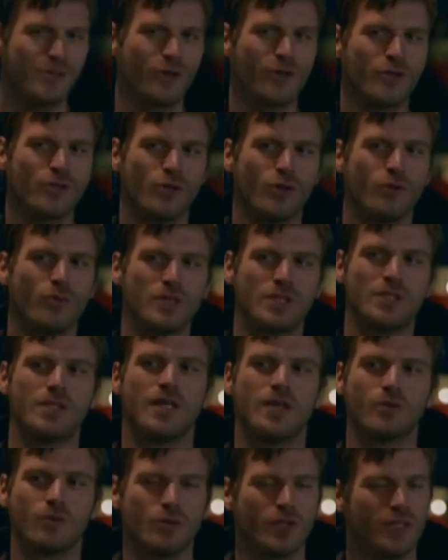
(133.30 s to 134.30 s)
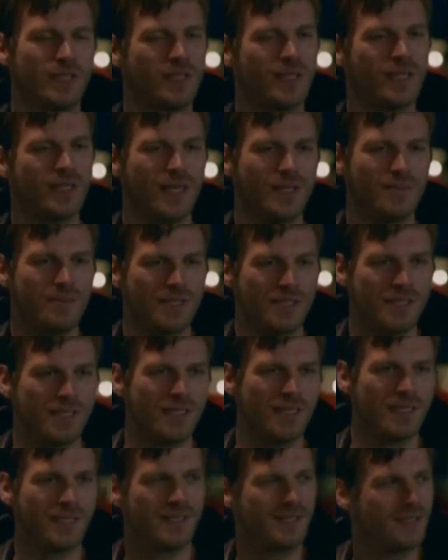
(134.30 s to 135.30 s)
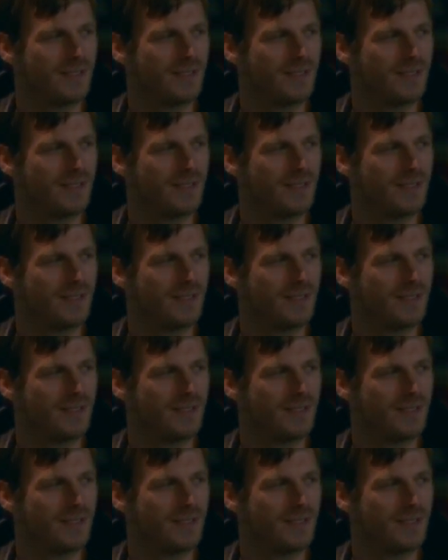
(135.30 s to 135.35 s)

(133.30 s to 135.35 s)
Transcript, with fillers: Sonra sormasınlar Kuzey neden gelmedi diye.